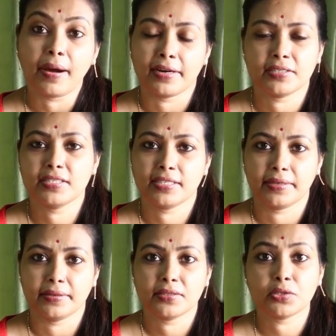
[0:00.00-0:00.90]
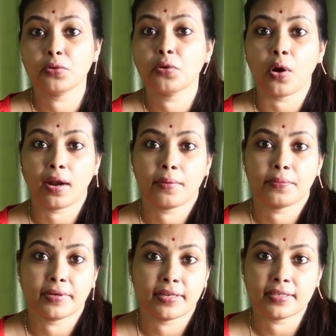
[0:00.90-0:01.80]
বাড়ছে সেগুলো করার
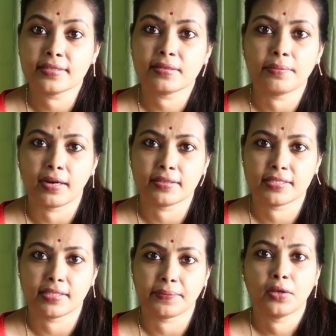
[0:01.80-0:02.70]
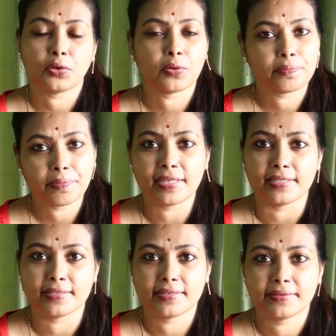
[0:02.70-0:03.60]
টেন্ডেন্সি বাড়ছে তখন প্লিজ